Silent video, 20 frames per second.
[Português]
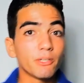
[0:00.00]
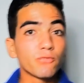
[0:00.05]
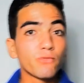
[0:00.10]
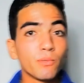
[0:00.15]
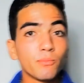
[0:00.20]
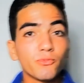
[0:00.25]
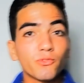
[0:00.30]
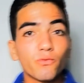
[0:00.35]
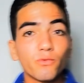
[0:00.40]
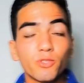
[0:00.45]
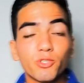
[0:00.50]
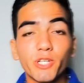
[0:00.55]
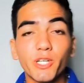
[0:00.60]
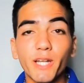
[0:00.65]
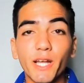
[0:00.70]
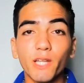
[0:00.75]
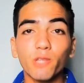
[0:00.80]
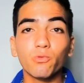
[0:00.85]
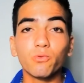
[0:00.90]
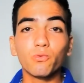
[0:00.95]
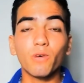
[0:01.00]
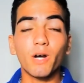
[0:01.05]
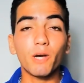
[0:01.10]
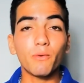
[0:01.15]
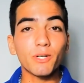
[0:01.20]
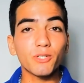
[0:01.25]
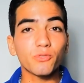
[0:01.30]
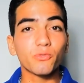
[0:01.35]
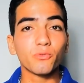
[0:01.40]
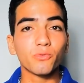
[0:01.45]
Mas vamos direto
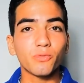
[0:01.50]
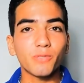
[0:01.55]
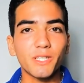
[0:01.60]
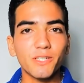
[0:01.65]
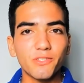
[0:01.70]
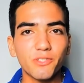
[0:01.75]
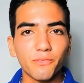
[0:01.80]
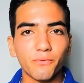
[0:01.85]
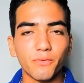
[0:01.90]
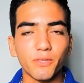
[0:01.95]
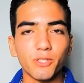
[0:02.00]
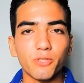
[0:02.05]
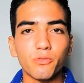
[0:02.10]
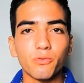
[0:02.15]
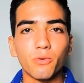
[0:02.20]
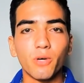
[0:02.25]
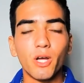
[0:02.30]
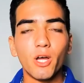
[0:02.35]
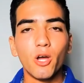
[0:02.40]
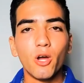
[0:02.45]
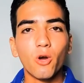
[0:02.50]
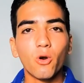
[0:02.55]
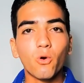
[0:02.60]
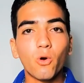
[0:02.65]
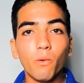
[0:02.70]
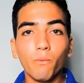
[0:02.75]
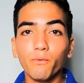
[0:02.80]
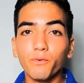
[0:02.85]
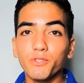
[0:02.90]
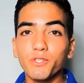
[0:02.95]
ao assunto deste vídeo.
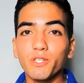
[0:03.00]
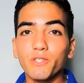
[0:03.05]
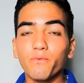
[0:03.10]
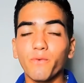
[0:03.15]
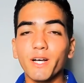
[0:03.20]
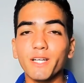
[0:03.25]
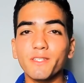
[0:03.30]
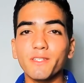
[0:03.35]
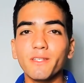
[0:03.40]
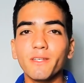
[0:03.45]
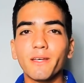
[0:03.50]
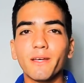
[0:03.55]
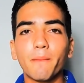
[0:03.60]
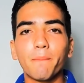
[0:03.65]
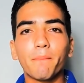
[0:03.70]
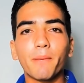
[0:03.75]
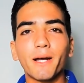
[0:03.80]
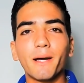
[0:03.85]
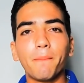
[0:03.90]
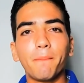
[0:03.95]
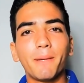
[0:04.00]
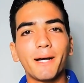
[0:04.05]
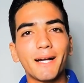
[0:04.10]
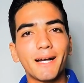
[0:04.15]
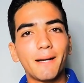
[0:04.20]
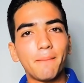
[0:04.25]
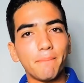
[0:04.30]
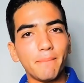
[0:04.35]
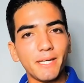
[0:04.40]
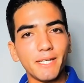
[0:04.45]
Como vocês fazem para
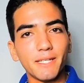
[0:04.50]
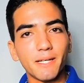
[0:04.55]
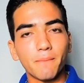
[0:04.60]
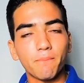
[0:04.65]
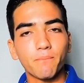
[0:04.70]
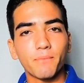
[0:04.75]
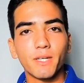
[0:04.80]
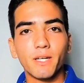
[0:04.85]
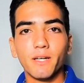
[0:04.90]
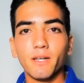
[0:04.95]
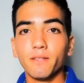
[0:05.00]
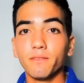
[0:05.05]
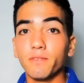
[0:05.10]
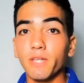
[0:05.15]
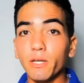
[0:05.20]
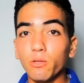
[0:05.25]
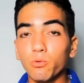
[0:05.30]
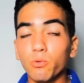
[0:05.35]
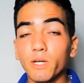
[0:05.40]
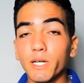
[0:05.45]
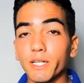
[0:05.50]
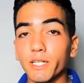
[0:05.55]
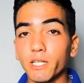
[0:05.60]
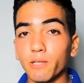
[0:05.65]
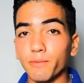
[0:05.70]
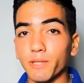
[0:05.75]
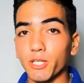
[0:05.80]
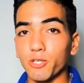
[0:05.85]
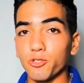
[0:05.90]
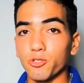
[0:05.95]
pagar meia? tendo o
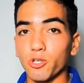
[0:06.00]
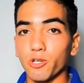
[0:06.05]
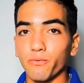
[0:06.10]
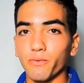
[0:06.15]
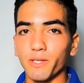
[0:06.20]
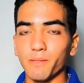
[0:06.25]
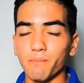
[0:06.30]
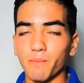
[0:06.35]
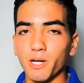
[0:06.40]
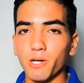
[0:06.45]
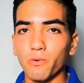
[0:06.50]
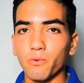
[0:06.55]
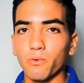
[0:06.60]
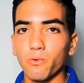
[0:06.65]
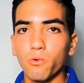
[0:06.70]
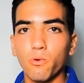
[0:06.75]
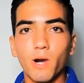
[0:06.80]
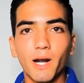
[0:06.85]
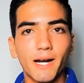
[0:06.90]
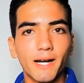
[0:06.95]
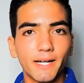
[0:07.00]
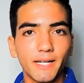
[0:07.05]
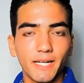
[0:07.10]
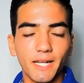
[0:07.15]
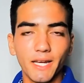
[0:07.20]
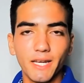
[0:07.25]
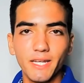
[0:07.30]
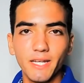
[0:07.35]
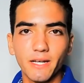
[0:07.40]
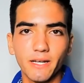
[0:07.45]
cartão ID Jovem em mão, ou a
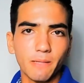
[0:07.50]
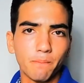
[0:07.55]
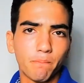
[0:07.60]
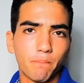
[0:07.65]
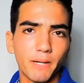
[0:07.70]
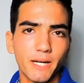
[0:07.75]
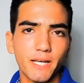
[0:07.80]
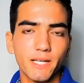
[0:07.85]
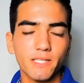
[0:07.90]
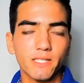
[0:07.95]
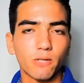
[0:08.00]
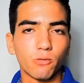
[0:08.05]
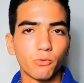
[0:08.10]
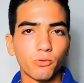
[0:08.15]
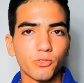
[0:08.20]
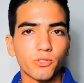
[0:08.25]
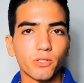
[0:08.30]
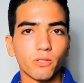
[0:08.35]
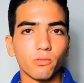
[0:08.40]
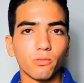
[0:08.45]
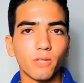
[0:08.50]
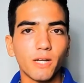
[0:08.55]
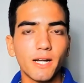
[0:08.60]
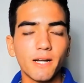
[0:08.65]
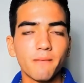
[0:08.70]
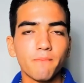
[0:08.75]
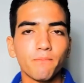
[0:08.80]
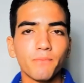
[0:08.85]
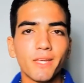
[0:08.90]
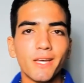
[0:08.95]
carteirinha impressa ou no
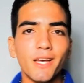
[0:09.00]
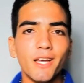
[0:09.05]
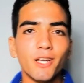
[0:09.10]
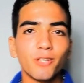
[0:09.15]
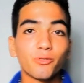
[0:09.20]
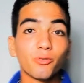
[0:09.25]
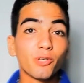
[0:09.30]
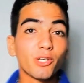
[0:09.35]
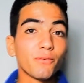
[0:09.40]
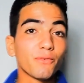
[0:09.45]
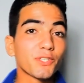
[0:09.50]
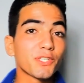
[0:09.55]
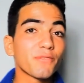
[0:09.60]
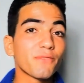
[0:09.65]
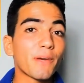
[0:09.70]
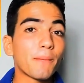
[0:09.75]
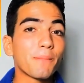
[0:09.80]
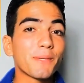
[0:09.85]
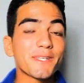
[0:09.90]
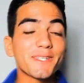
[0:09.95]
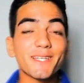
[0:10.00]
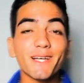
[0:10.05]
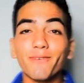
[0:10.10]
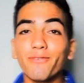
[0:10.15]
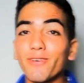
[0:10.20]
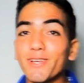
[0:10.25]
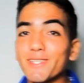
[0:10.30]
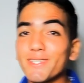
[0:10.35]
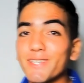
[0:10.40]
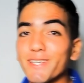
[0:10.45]
celular, tudo que você vai precisar
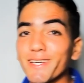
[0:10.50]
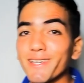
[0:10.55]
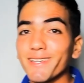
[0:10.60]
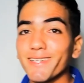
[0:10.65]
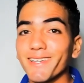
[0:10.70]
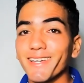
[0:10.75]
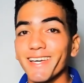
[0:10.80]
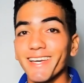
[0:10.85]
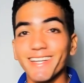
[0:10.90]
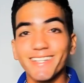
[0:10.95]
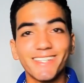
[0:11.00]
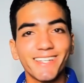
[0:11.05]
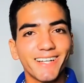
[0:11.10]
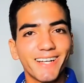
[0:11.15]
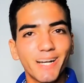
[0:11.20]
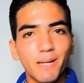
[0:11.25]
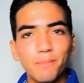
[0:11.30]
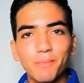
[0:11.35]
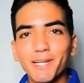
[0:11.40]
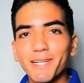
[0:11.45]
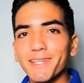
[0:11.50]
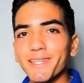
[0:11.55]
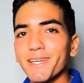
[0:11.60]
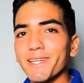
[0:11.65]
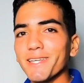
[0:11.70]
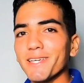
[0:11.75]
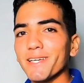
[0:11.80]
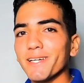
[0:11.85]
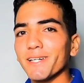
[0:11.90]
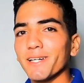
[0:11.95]
fazer é chegar na
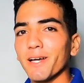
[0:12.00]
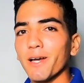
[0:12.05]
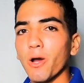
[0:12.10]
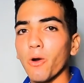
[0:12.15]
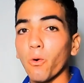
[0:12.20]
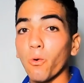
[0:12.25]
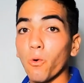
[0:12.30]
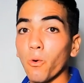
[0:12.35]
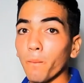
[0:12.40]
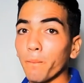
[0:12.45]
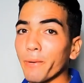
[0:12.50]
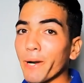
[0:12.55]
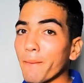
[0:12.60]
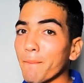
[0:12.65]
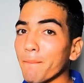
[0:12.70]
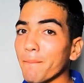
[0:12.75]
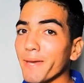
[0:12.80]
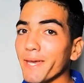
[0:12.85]
bilheteria, compra